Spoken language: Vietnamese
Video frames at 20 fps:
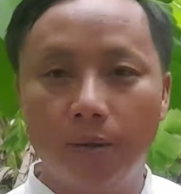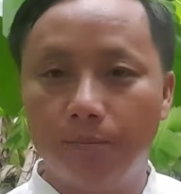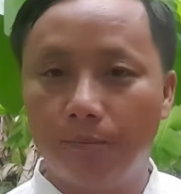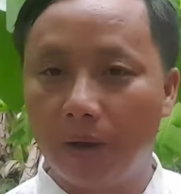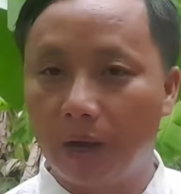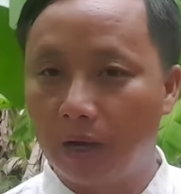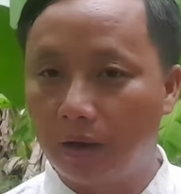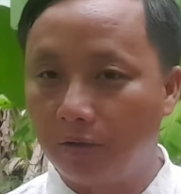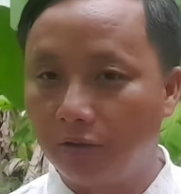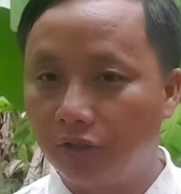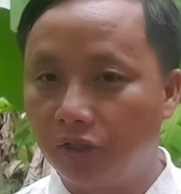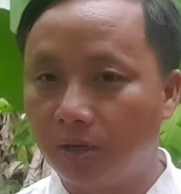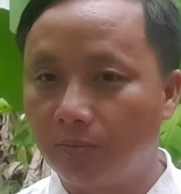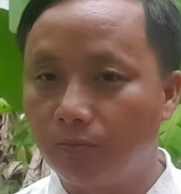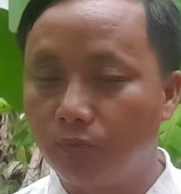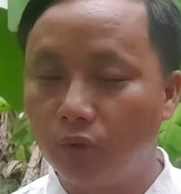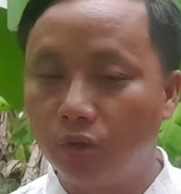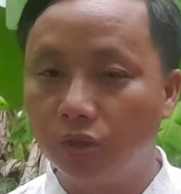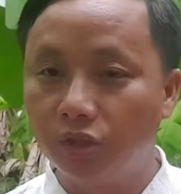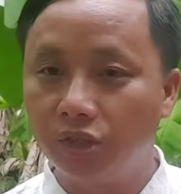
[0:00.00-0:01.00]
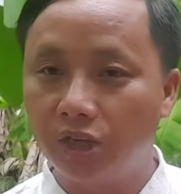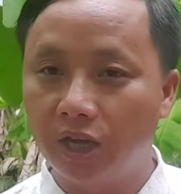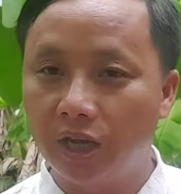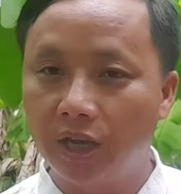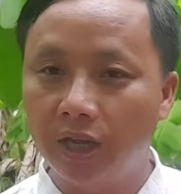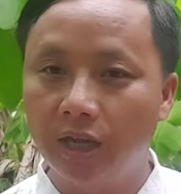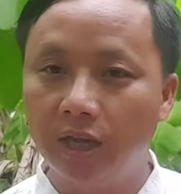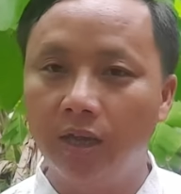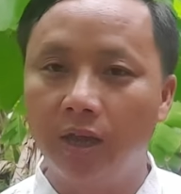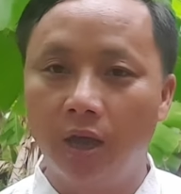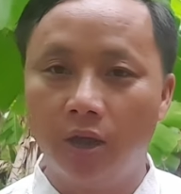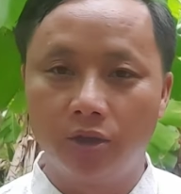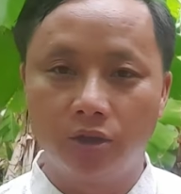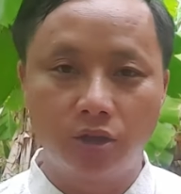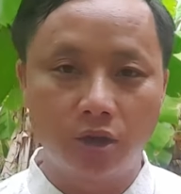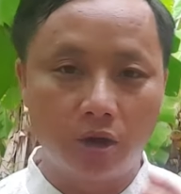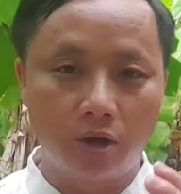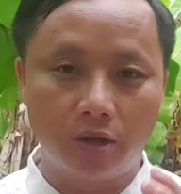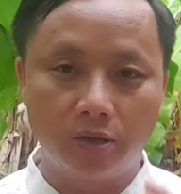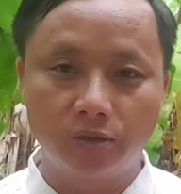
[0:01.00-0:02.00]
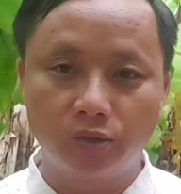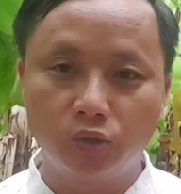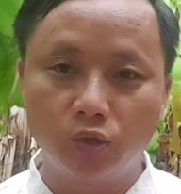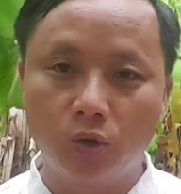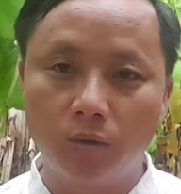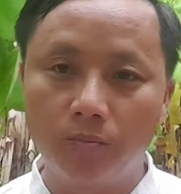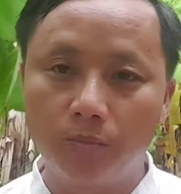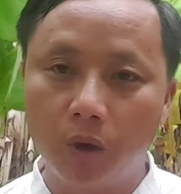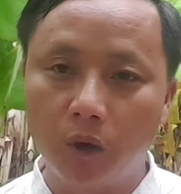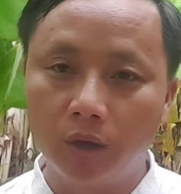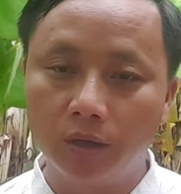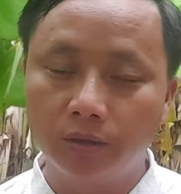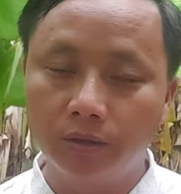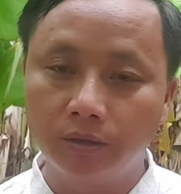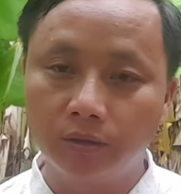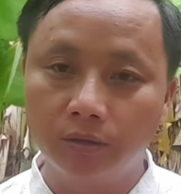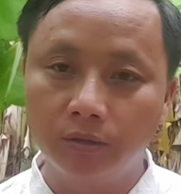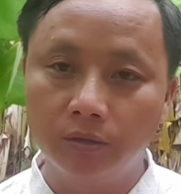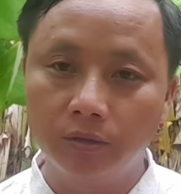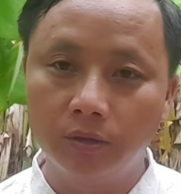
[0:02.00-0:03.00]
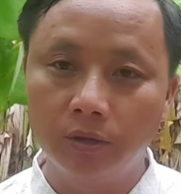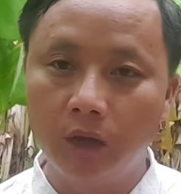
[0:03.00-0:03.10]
mà lâu chừng muốn chế cho lòn ruộng mỏ sư